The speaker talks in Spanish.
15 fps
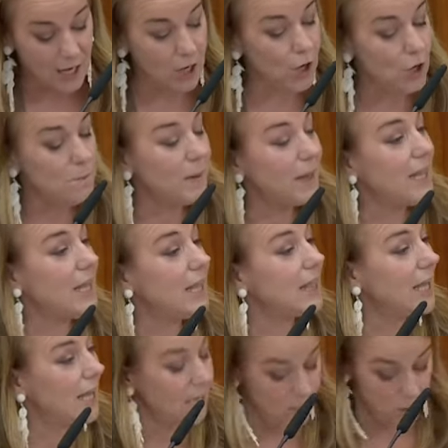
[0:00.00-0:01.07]
que hoy
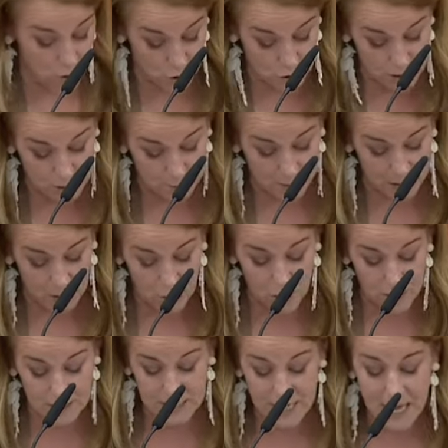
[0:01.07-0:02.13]
padecen los
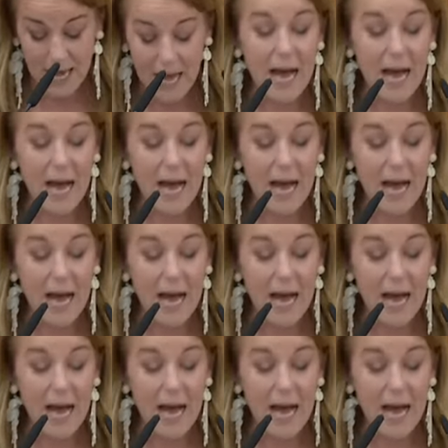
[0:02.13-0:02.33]
españoles,